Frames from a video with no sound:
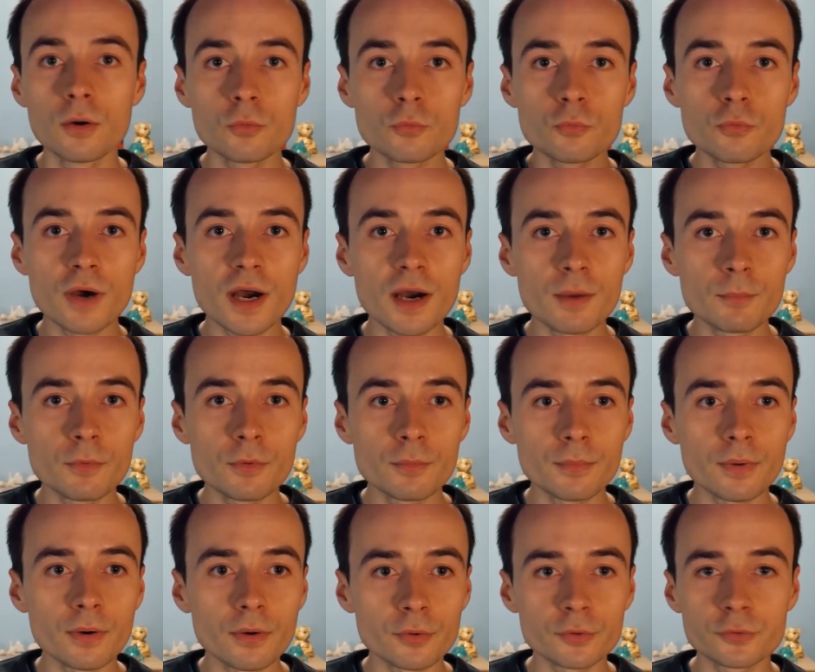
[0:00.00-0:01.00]
ou à un
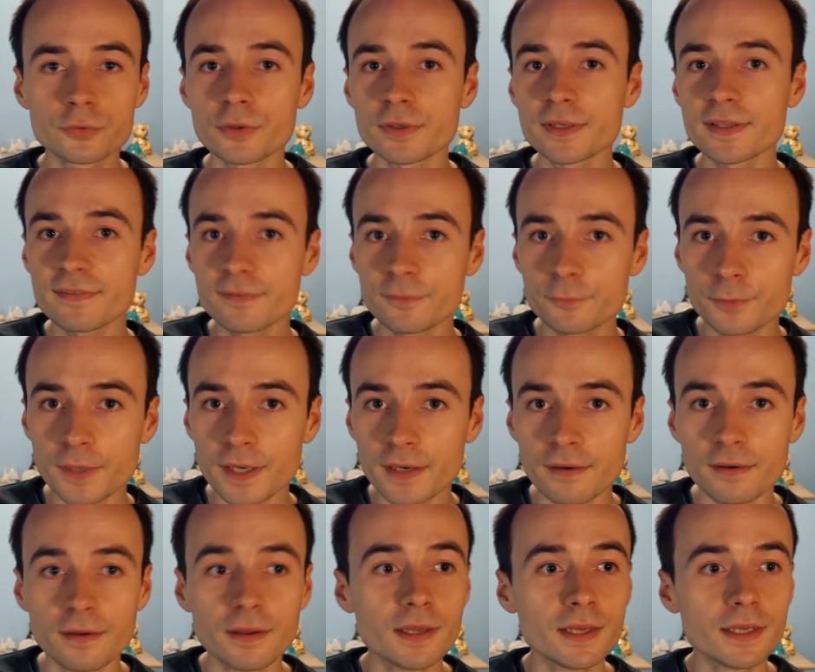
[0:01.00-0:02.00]
moment dans l'histoire,